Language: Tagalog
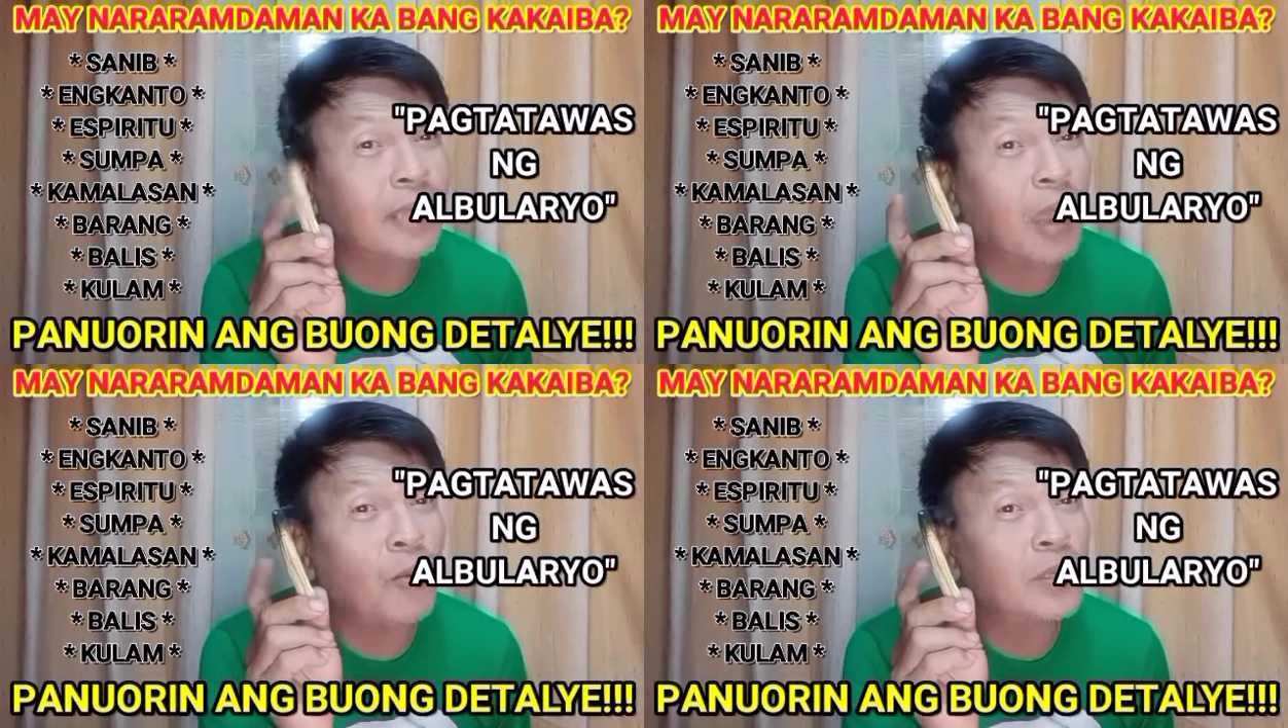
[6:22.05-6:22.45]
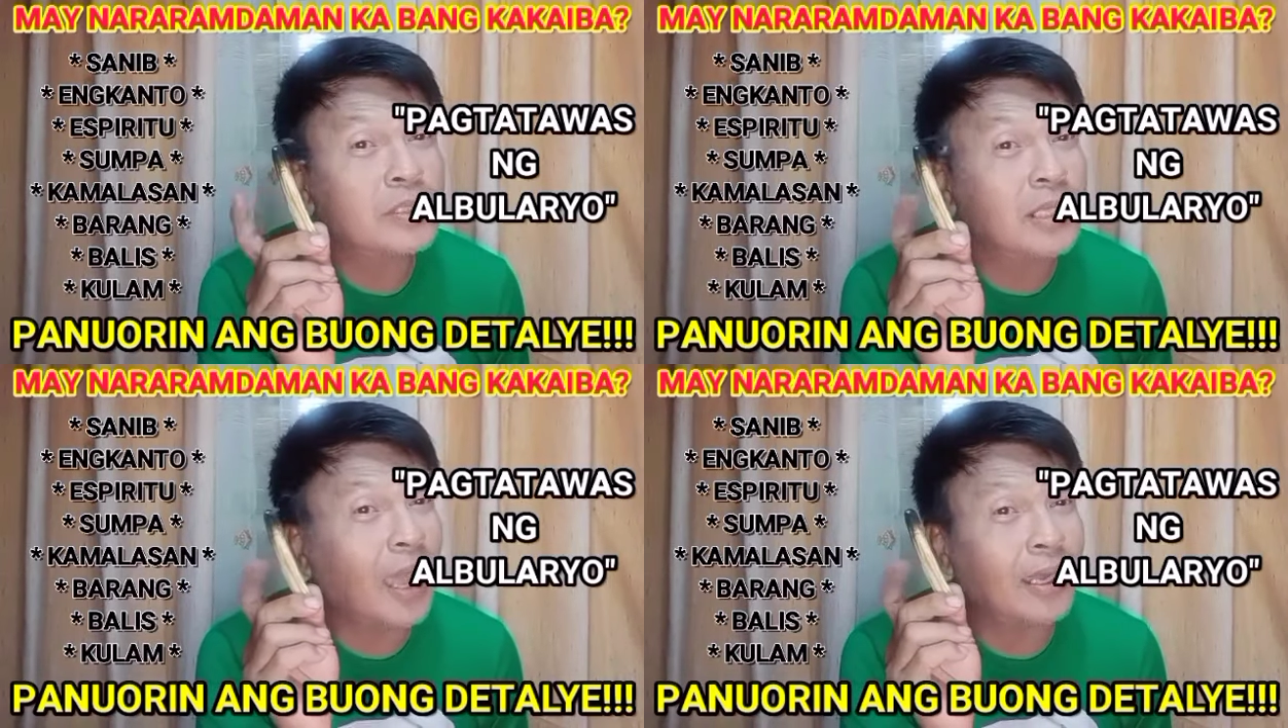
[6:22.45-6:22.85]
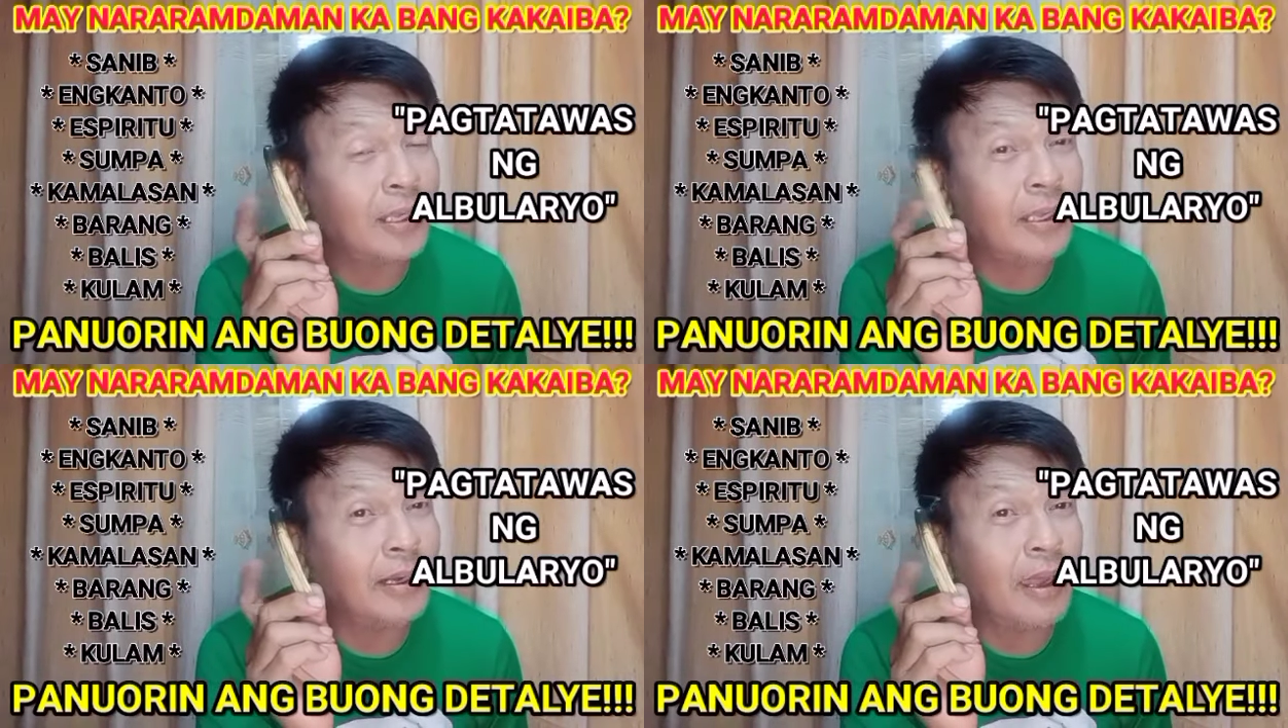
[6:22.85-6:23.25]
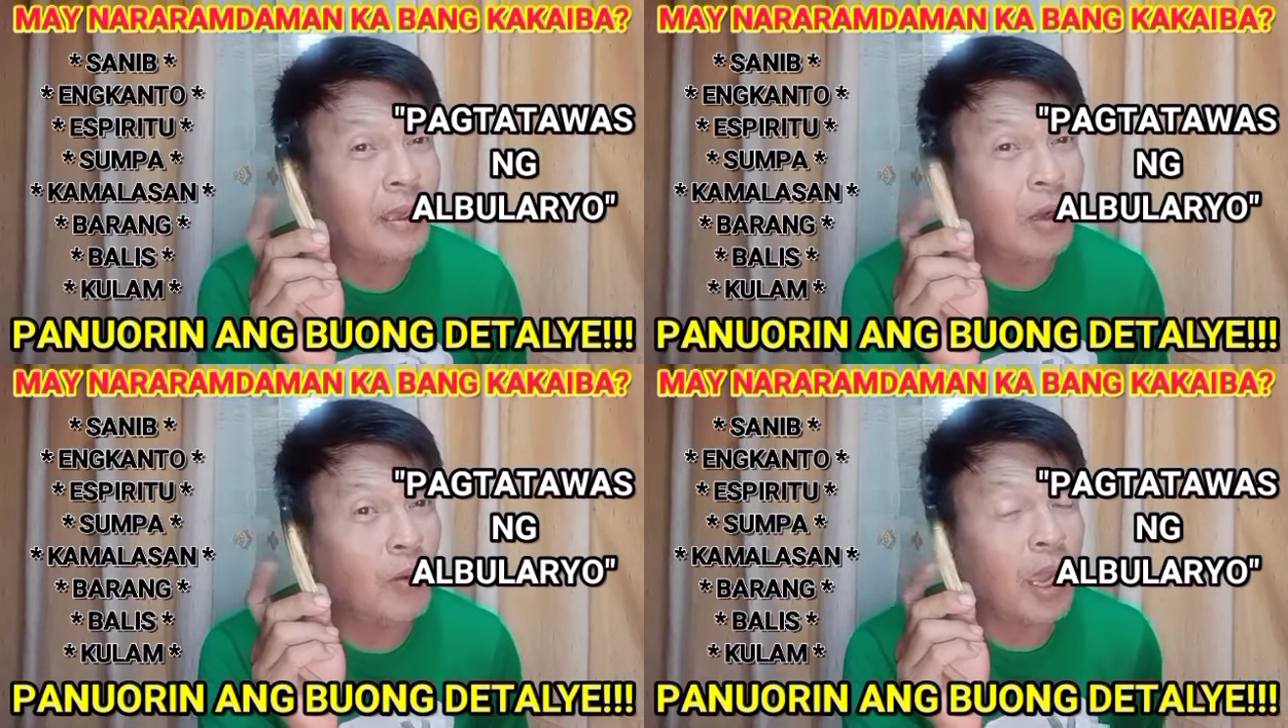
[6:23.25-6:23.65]
pagtatawas ng
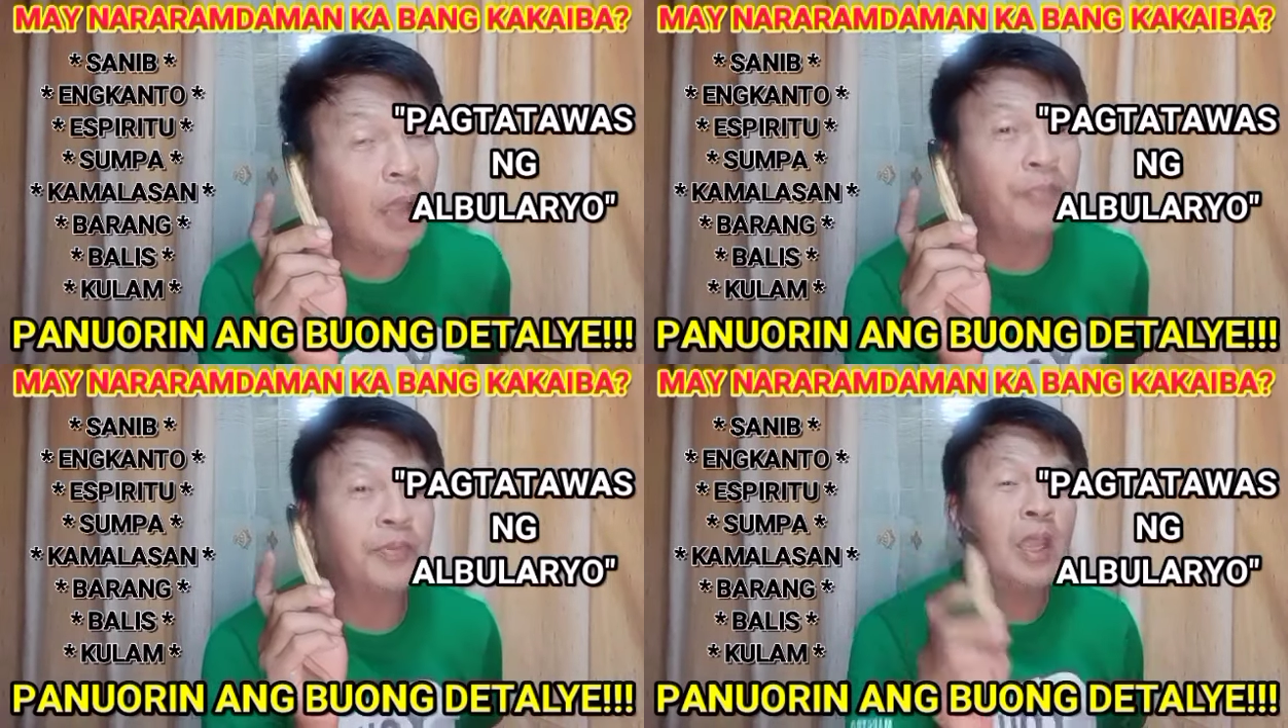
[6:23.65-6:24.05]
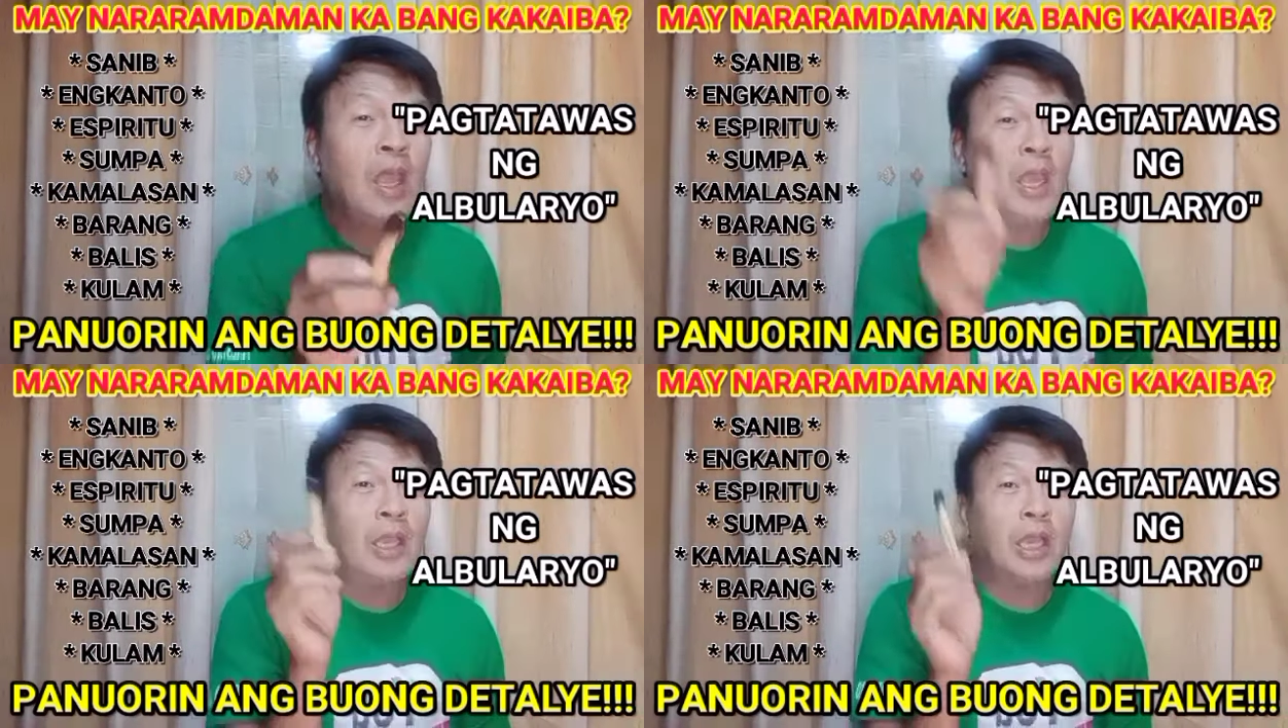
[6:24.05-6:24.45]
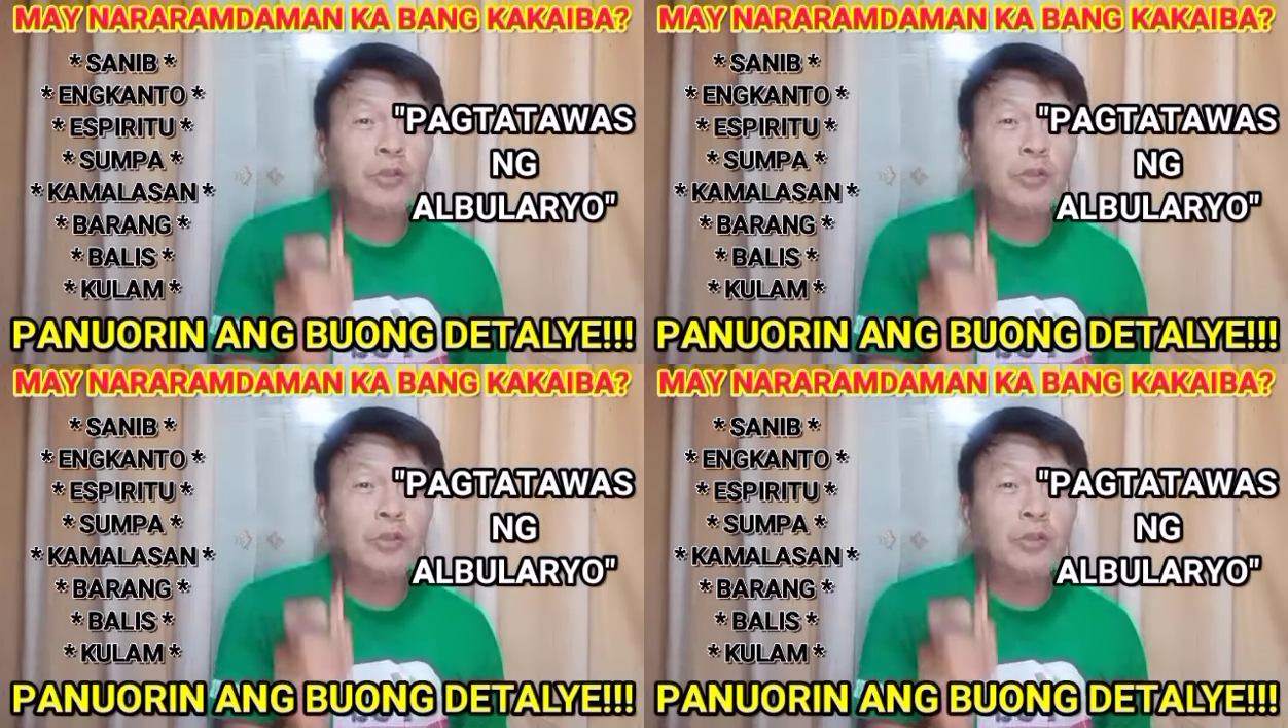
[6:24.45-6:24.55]
aking ginagawa.